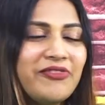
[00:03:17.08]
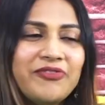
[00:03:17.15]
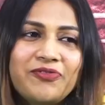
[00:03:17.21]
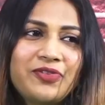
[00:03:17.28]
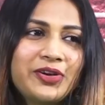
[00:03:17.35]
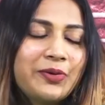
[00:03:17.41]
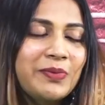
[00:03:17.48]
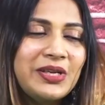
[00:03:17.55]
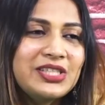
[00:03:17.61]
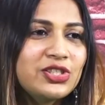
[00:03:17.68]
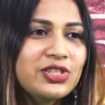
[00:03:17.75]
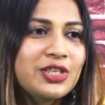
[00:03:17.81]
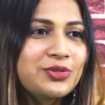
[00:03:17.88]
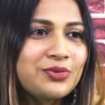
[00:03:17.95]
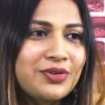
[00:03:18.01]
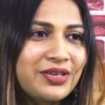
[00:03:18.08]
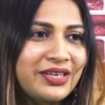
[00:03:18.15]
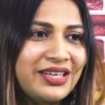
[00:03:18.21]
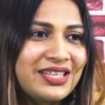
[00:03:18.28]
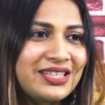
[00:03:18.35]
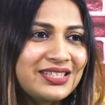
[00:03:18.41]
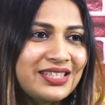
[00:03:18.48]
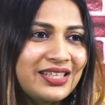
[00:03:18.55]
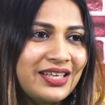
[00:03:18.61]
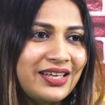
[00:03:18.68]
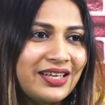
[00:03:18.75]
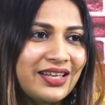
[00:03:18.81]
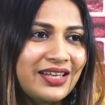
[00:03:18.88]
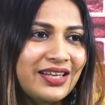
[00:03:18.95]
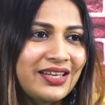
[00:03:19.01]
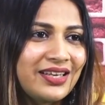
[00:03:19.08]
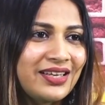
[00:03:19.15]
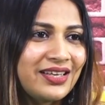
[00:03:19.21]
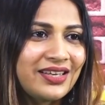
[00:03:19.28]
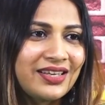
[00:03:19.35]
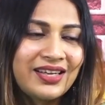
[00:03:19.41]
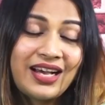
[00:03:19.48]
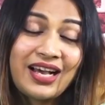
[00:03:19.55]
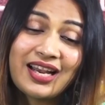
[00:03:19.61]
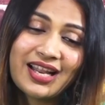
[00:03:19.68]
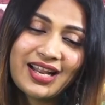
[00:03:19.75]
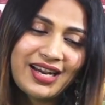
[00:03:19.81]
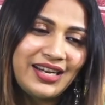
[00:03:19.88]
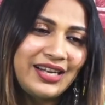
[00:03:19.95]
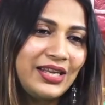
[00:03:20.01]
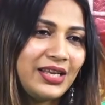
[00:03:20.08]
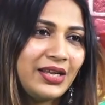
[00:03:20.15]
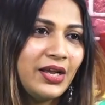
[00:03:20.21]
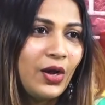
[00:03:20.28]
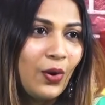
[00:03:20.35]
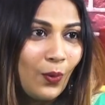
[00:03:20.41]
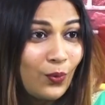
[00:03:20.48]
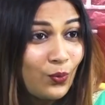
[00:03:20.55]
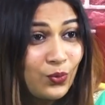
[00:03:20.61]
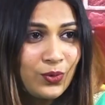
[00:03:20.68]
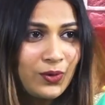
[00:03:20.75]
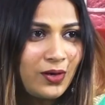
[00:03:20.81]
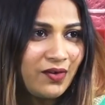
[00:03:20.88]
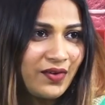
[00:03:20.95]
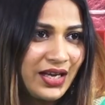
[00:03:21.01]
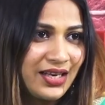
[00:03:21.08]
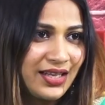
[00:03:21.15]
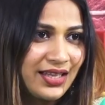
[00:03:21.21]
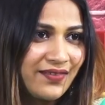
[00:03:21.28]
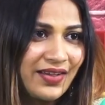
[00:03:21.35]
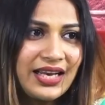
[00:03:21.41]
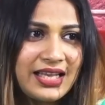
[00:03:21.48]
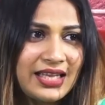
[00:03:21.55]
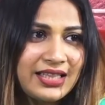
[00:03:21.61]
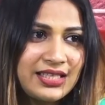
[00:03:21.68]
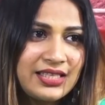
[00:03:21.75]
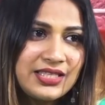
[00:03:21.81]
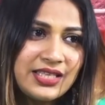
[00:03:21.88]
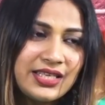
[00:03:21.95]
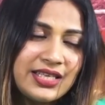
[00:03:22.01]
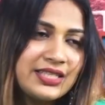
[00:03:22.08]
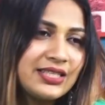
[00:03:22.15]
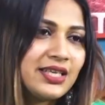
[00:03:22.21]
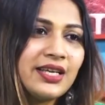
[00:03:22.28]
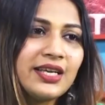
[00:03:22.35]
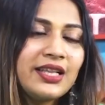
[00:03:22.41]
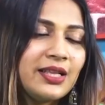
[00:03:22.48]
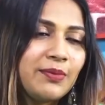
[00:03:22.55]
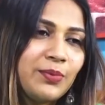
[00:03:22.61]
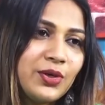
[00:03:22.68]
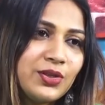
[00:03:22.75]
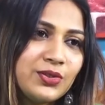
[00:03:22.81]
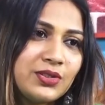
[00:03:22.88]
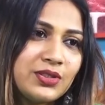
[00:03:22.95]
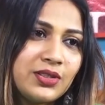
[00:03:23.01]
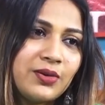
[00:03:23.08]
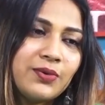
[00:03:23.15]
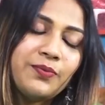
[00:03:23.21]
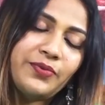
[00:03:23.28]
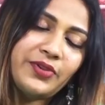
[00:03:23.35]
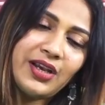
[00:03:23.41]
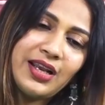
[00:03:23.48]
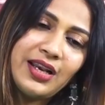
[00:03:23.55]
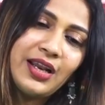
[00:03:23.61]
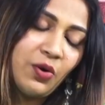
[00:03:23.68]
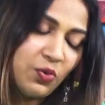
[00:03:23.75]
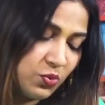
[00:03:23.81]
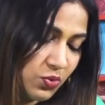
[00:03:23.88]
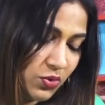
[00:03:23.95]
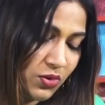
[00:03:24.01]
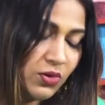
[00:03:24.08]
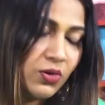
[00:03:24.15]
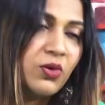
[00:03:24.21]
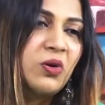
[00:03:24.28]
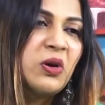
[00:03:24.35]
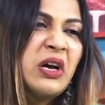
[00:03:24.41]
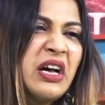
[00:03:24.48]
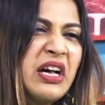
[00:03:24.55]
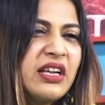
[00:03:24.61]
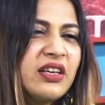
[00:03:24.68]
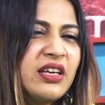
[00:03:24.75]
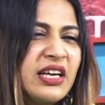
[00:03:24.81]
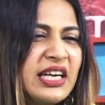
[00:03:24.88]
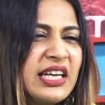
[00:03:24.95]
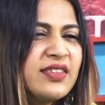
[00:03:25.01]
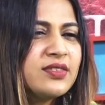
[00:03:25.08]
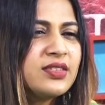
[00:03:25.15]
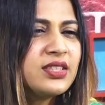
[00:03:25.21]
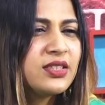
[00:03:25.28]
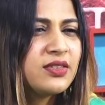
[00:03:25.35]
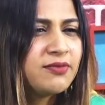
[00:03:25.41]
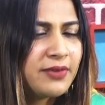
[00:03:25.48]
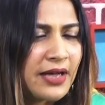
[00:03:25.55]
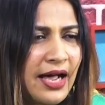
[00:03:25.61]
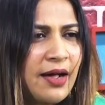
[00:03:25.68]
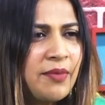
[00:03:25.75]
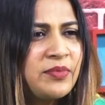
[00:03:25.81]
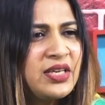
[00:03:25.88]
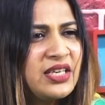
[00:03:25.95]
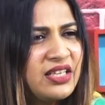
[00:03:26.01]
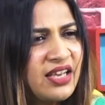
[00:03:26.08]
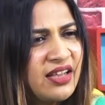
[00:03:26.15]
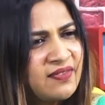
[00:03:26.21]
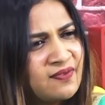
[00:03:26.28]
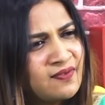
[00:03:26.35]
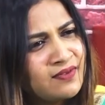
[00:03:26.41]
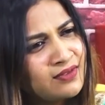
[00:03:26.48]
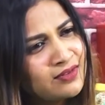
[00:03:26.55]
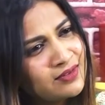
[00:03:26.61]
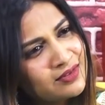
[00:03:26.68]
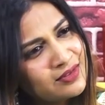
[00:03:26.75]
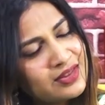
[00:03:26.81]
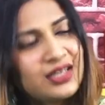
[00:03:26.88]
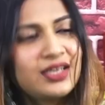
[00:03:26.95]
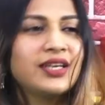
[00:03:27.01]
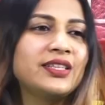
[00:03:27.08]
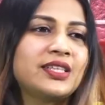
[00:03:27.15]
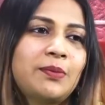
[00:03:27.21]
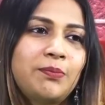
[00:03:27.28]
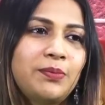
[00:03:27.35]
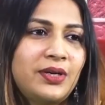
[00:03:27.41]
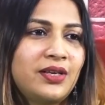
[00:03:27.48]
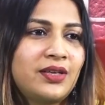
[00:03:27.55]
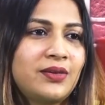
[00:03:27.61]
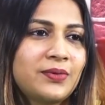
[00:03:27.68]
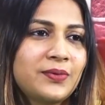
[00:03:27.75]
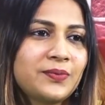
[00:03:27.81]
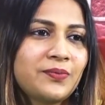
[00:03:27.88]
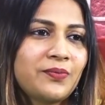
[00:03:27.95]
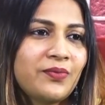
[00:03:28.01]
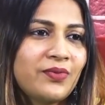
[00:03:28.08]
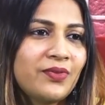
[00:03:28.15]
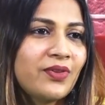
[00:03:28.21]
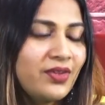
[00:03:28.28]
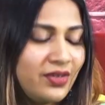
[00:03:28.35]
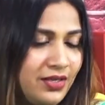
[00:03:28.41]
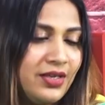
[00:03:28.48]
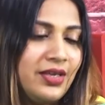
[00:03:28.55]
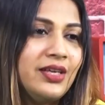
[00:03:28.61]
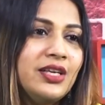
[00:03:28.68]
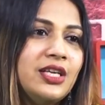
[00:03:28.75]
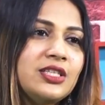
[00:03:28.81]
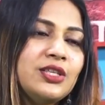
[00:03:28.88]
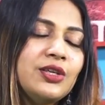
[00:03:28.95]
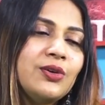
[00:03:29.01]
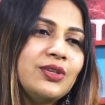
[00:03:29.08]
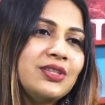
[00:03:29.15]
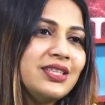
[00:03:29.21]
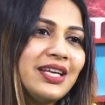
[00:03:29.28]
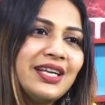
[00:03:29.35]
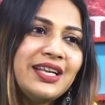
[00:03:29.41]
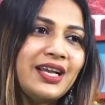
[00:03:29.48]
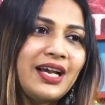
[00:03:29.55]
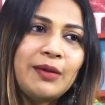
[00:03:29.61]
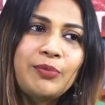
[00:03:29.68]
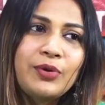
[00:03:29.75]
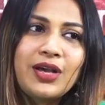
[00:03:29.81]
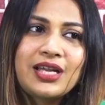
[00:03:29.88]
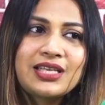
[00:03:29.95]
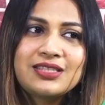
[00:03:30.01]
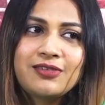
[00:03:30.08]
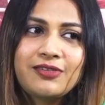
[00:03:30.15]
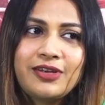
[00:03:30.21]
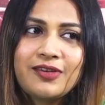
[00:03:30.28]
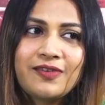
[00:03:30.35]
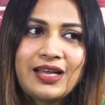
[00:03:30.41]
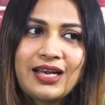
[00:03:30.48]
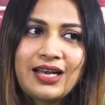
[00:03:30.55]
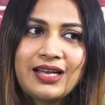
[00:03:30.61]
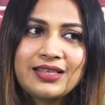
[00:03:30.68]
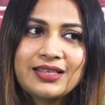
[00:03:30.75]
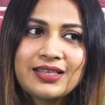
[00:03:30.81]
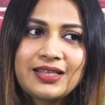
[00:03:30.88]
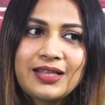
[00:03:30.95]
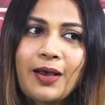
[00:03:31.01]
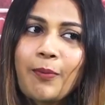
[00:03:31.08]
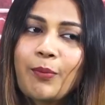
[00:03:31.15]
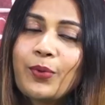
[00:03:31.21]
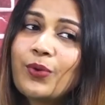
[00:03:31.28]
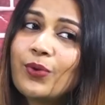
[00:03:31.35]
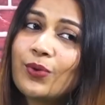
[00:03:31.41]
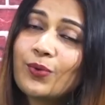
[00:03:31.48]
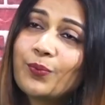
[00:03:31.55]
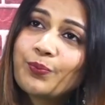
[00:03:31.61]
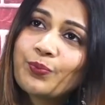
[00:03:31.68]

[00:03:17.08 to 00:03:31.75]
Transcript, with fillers: ఎవ్వరు మంచిగా చూడరు ఇండస్ట్రీ అంటే అలాంటి ఊర్లో వాళ్ళు కదా వాళ్ళకేం తెలుసు ఇండస్ట్రీ అంటే తప్పుగా చూస్తారు అలా ఊర్లో రిలేటివ్స్ ఫ్యామిలీ అందరు నన్ను తప్పన్నారు hmm. ఇండస్ట్రీకి వచ్చి అంటే అప్పుడు ఆర్జీ వీడియో వైరల్ అయింది కదా hmm. అప్పుడు